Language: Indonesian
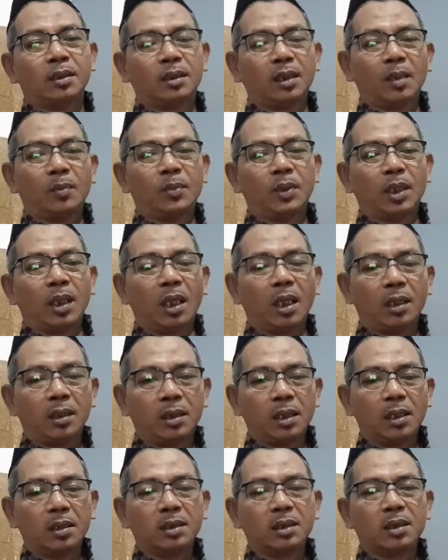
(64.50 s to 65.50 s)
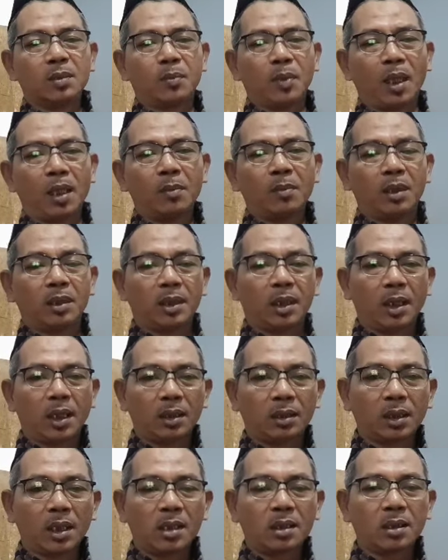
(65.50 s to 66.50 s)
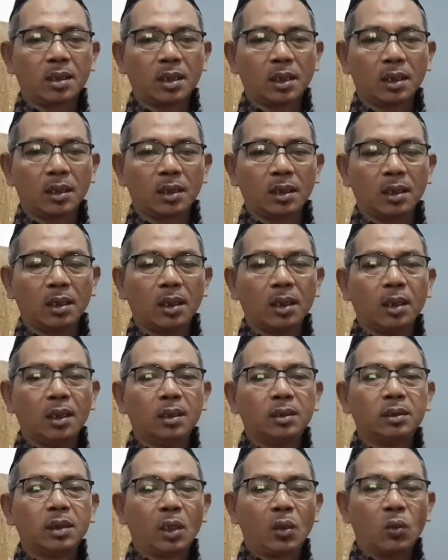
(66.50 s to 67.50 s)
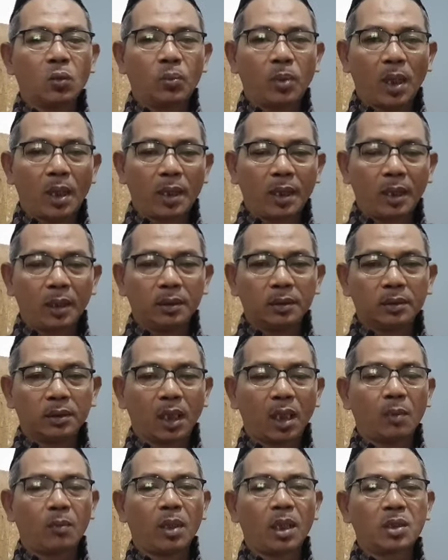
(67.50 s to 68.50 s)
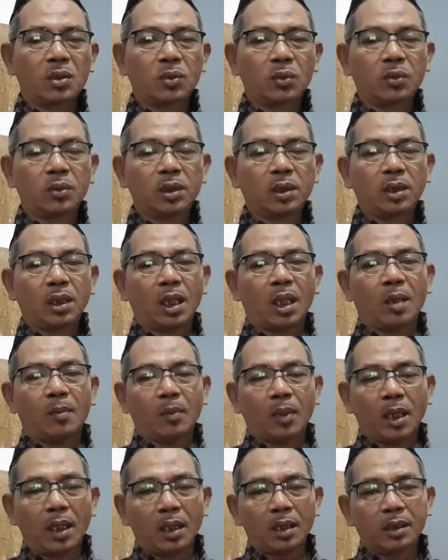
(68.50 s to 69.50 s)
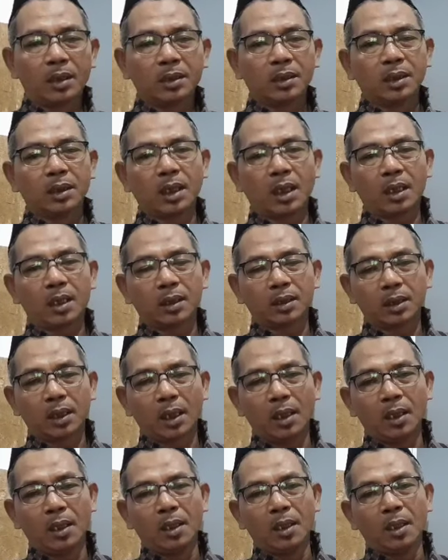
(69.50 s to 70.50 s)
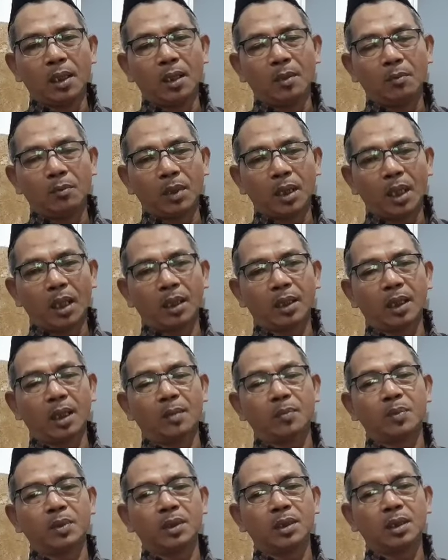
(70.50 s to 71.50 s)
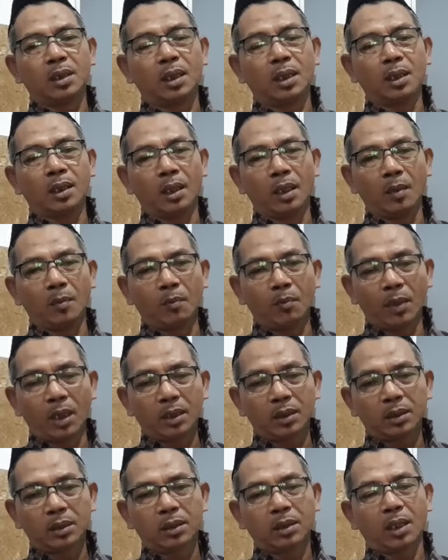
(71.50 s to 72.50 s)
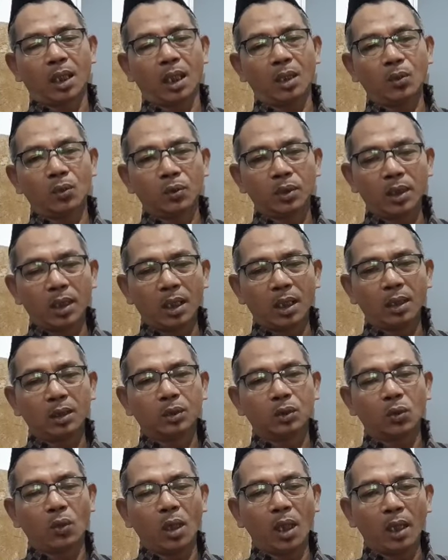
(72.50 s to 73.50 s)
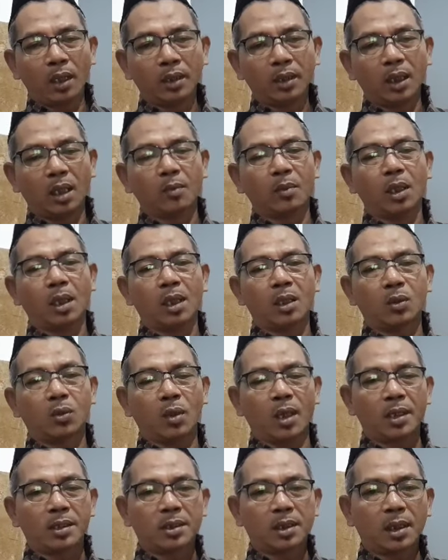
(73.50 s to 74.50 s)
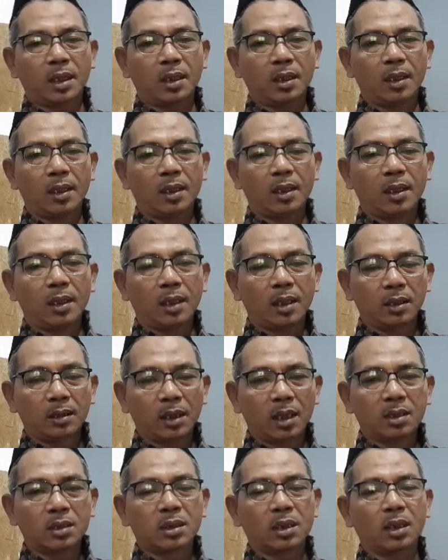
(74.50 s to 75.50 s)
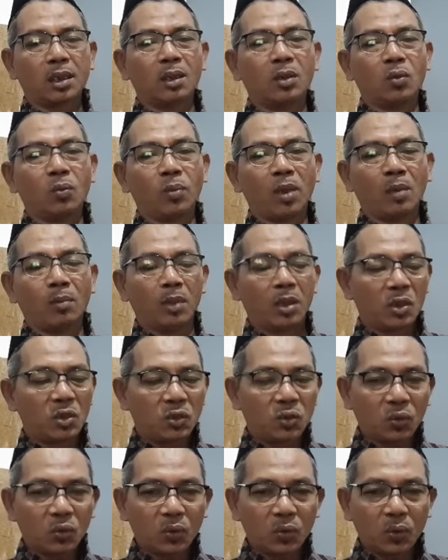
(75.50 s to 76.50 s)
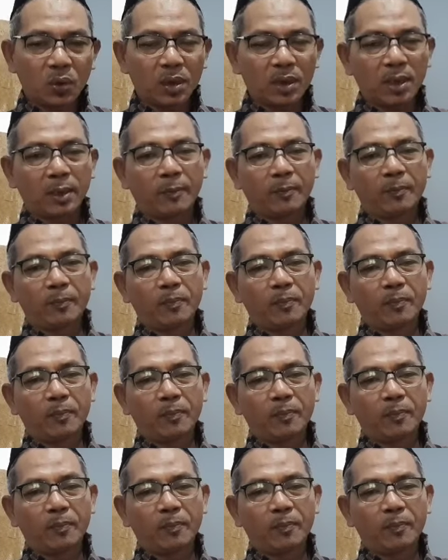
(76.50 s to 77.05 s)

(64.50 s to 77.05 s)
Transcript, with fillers: tetapi yang ada di depan mata kita sering terlupakan, termasuk di dalam hal ketika kita menghadapi nikmat karunia Tuhan yang Maha Kuasa. Kita sering lupa mensyukuri